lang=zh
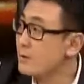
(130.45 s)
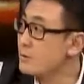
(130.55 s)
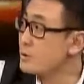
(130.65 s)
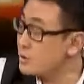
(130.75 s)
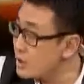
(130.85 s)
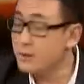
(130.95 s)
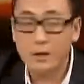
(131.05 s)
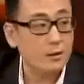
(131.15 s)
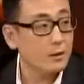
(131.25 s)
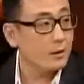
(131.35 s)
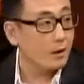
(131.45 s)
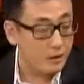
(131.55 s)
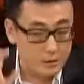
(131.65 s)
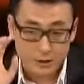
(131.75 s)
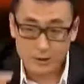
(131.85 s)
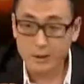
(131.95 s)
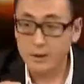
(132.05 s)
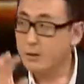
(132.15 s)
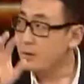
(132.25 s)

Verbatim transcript: 是真的，非常。而且呢，